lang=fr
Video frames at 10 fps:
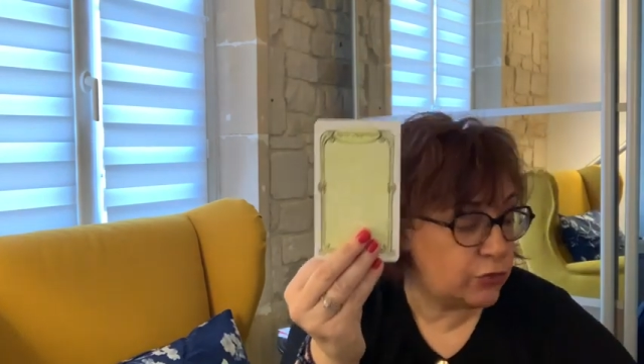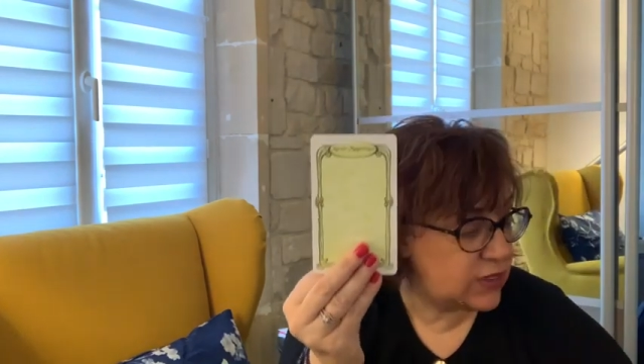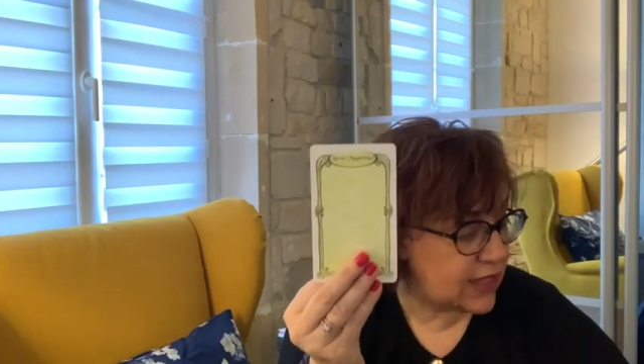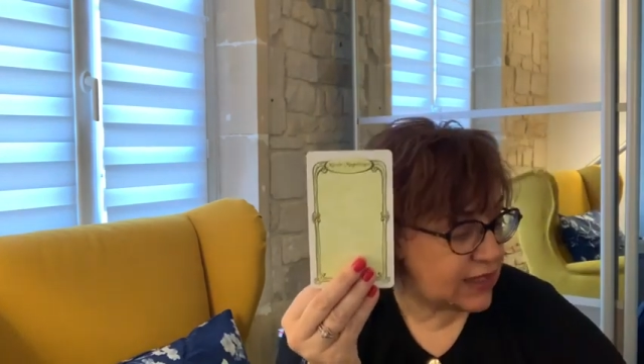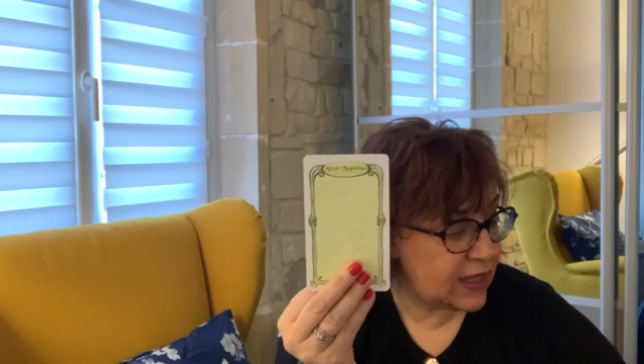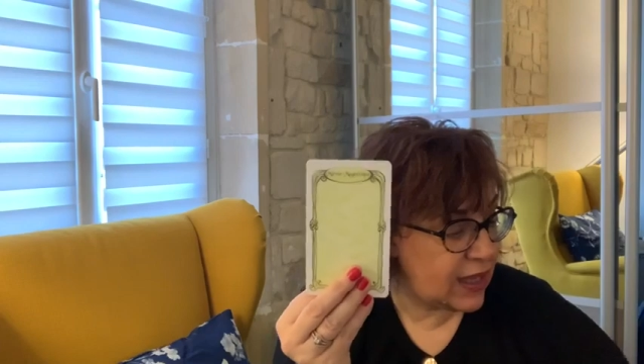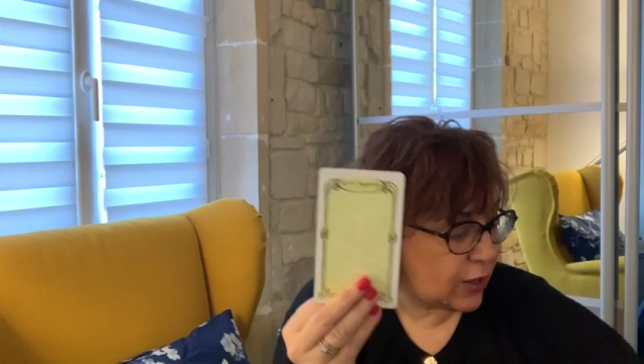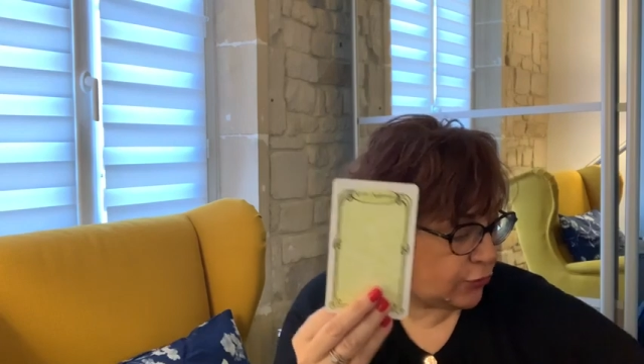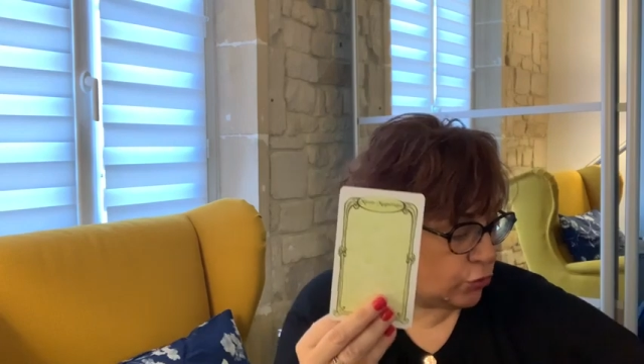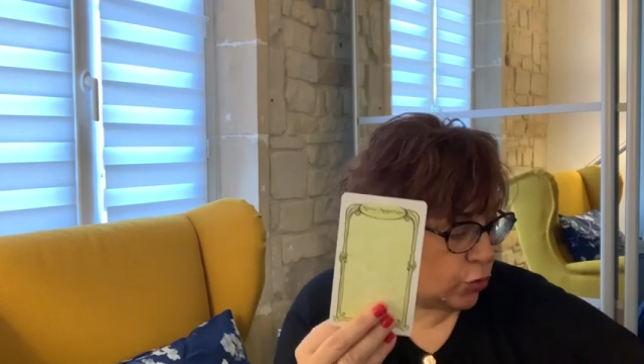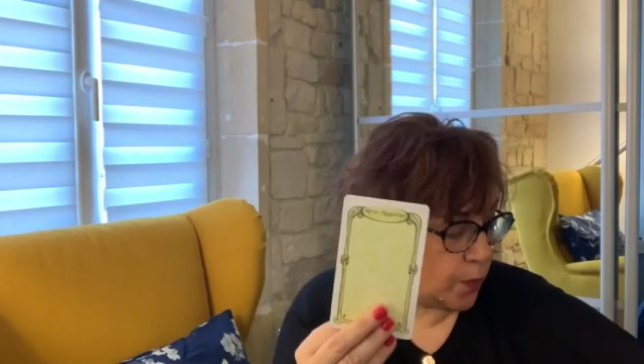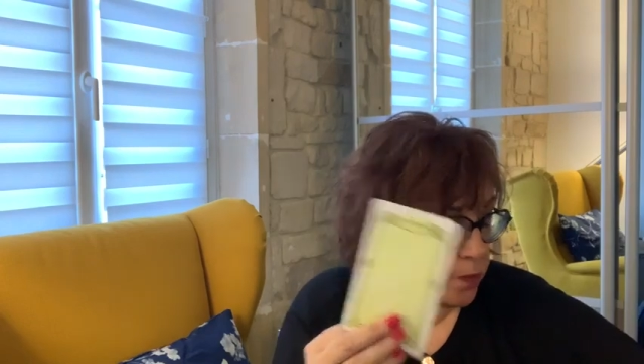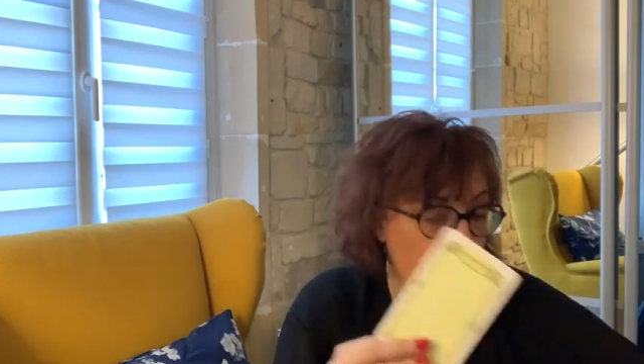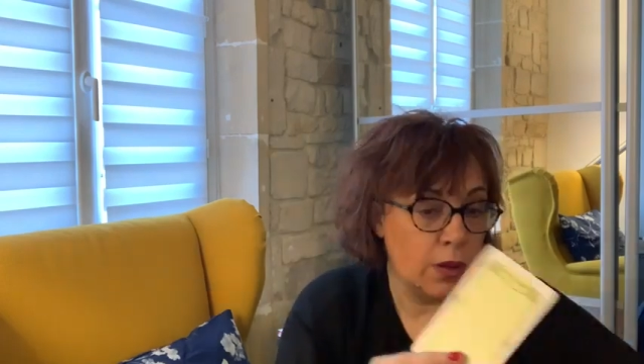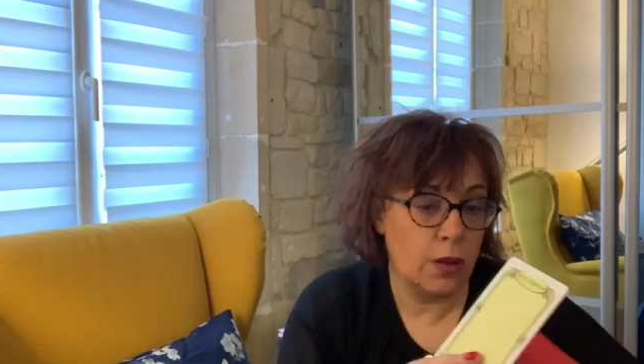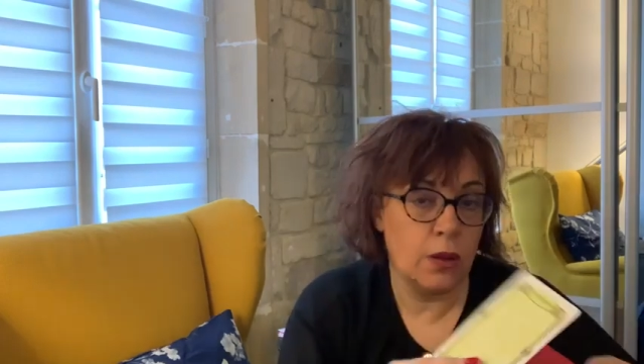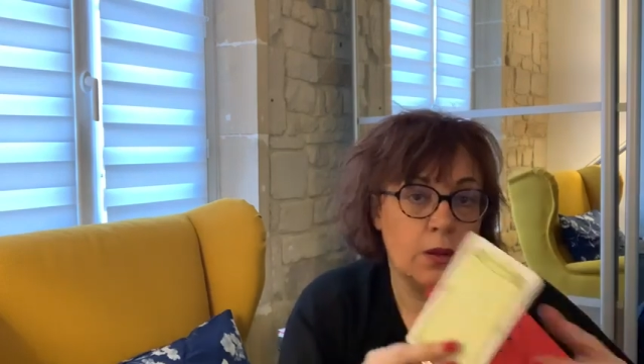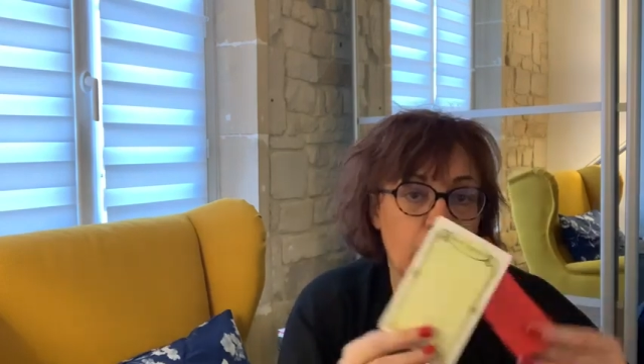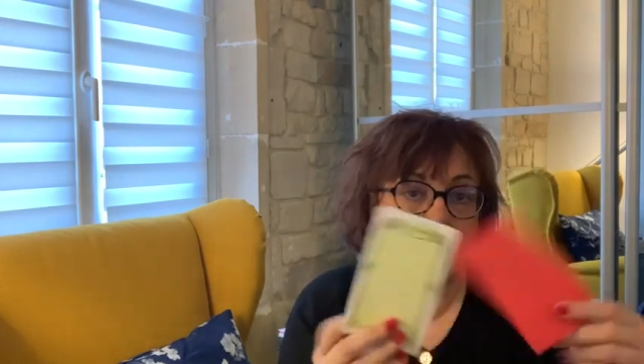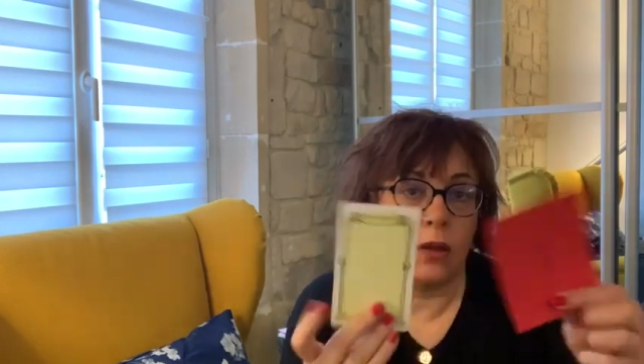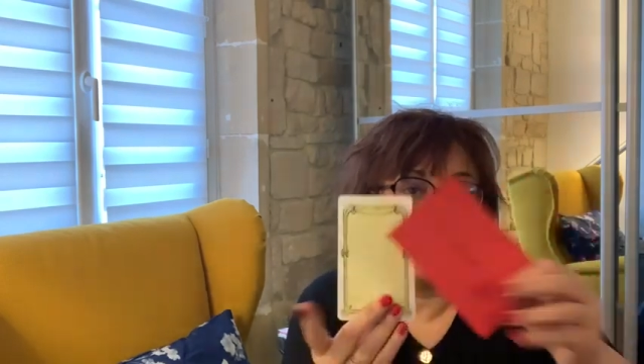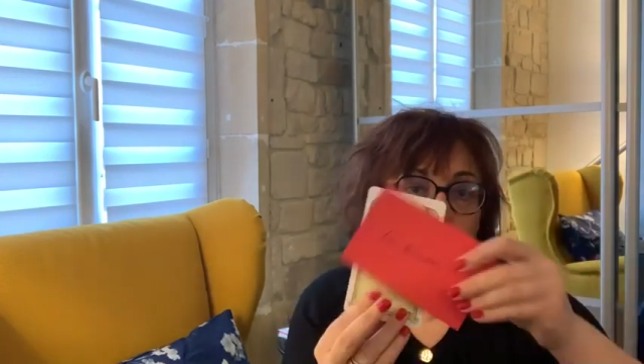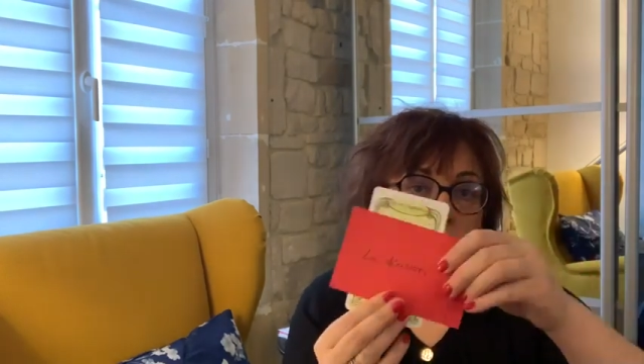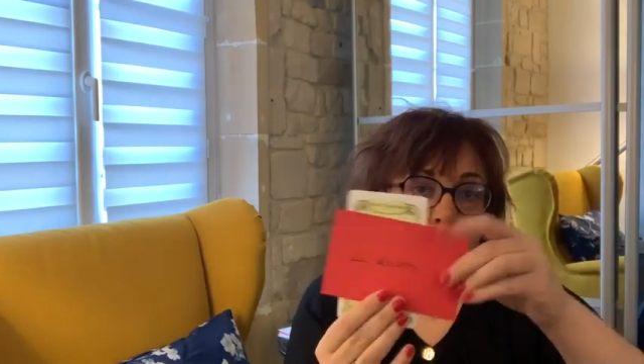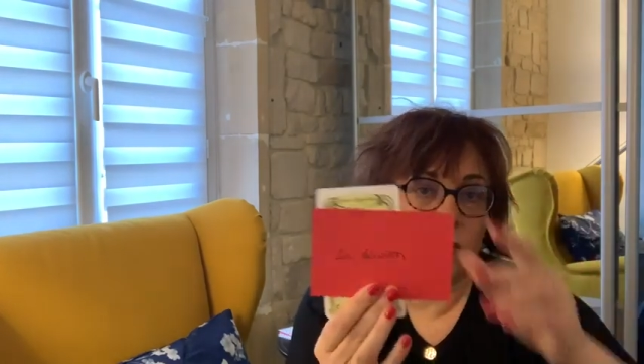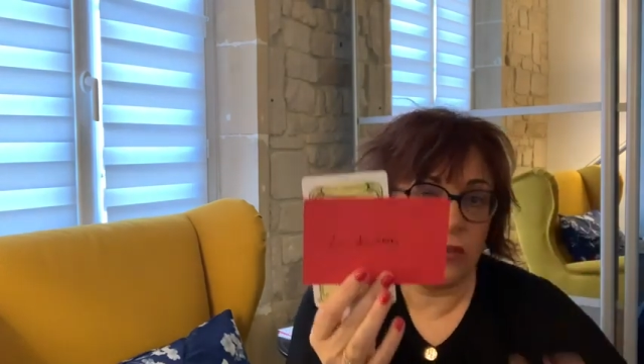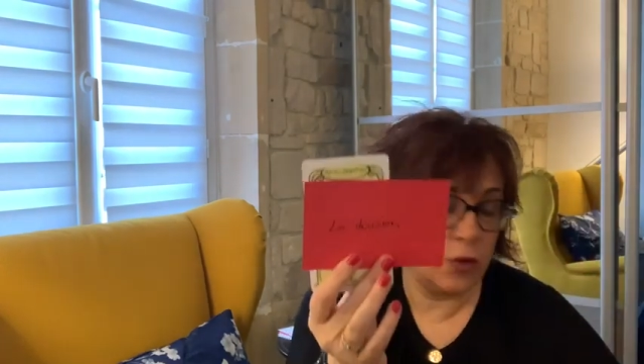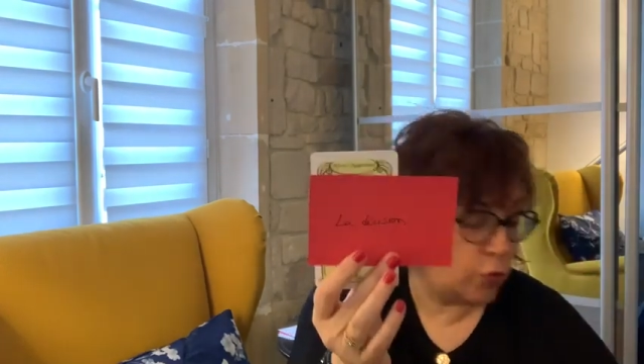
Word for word: Vous attirez à vous, si vous